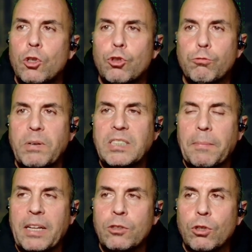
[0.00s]
sus
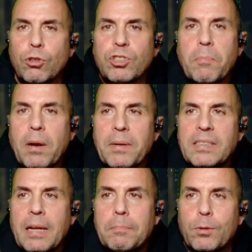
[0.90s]
pensamientos o
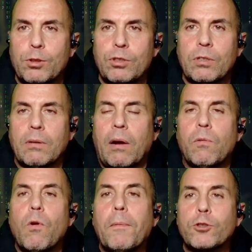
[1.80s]
simplemente, pues,
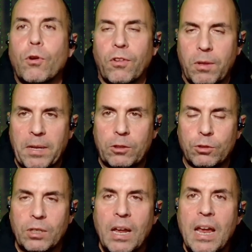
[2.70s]
nuevos
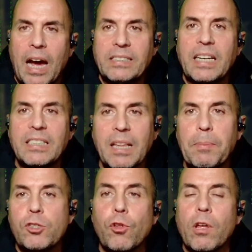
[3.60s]
conocimientos. Así en este
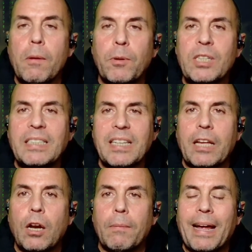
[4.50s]
episodio del podcast te
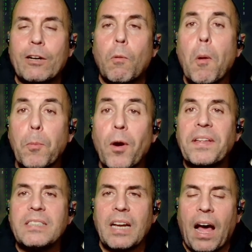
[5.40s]
quiero hablar cómo
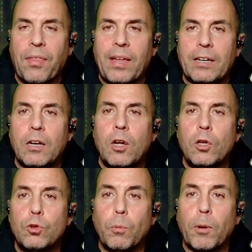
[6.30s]
puedes hacer
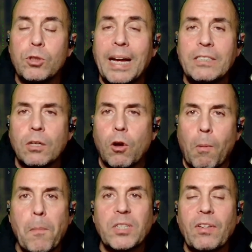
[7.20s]
tu podcast,
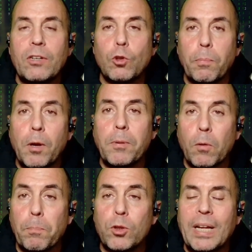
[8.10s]
cómo puedes hacer tu
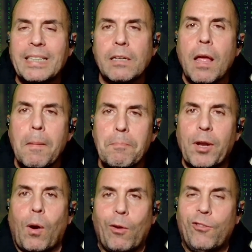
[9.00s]
propio podcast,
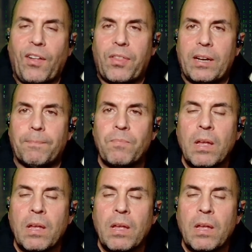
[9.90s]
pero a lo fácil.